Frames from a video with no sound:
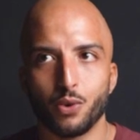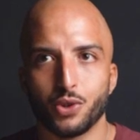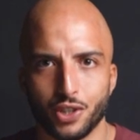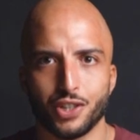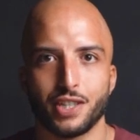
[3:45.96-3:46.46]

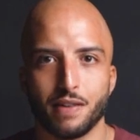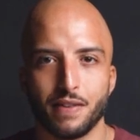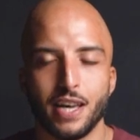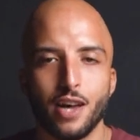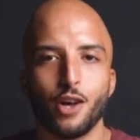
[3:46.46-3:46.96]
changer sa
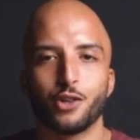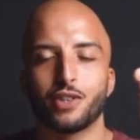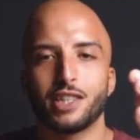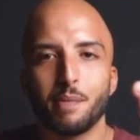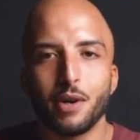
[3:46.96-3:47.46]
vie Est-ce
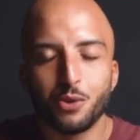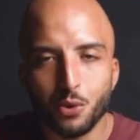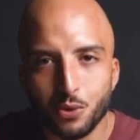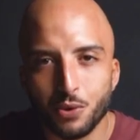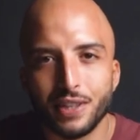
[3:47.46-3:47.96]
que c'est pas un
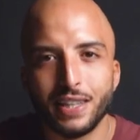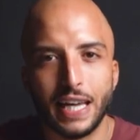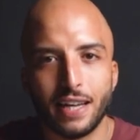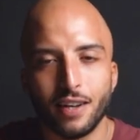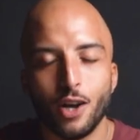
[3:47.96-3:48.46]
truc de
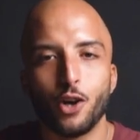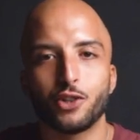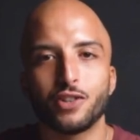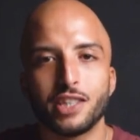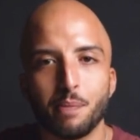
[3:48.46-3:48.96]
dingue
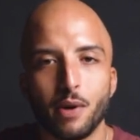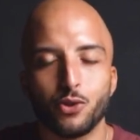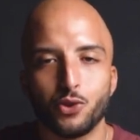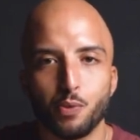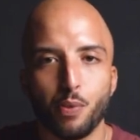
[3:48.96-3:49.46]
Est-ce que c'est pas un
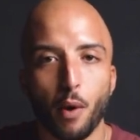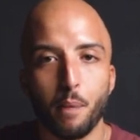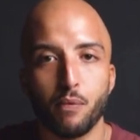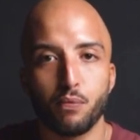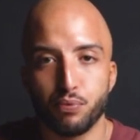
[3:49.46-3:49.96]
super
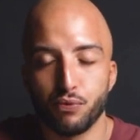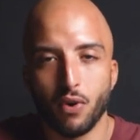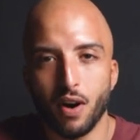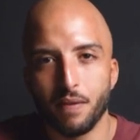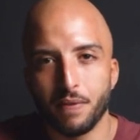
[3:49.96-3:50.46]

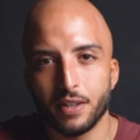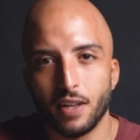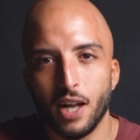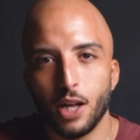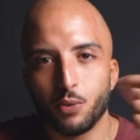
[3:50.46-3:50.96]
pouvoir en fait
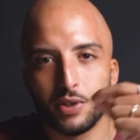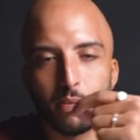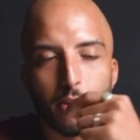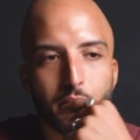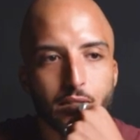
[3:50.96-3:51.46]
Tout
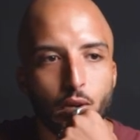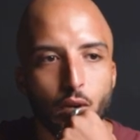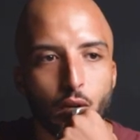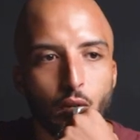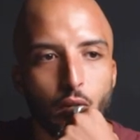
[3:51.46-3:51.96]
simplement de,
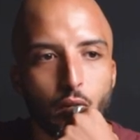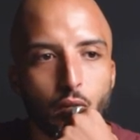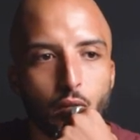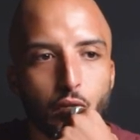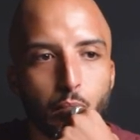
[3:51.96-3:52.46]

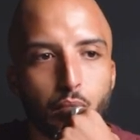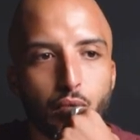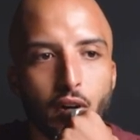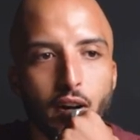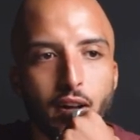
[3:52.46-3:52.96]
de
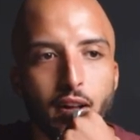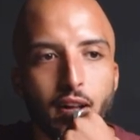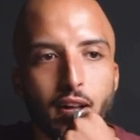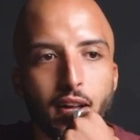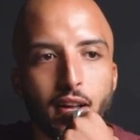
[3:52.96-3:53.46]
pouvoir
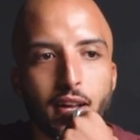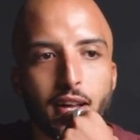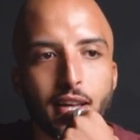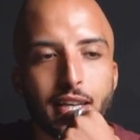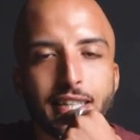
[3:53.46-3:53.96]

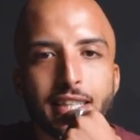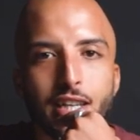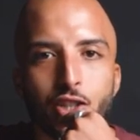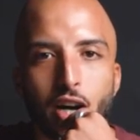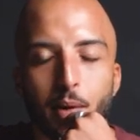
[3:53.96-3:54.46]
aider
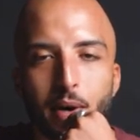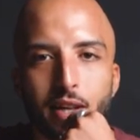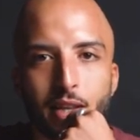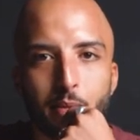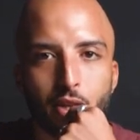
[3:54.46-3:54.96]
les gens à
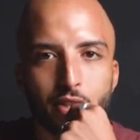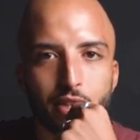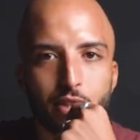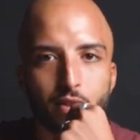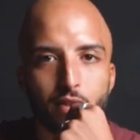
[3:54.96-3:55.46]
prendre la meilleure
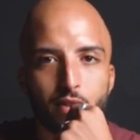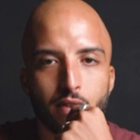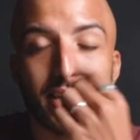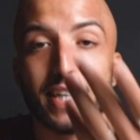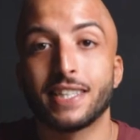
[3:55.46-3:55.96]
décision.
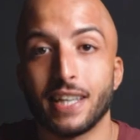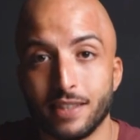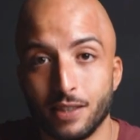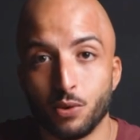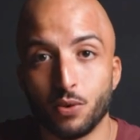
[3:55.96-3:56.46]
Ça,
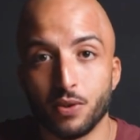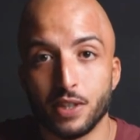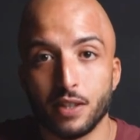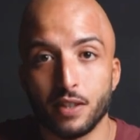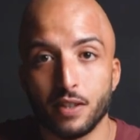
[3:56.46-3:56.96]
c'est du closing.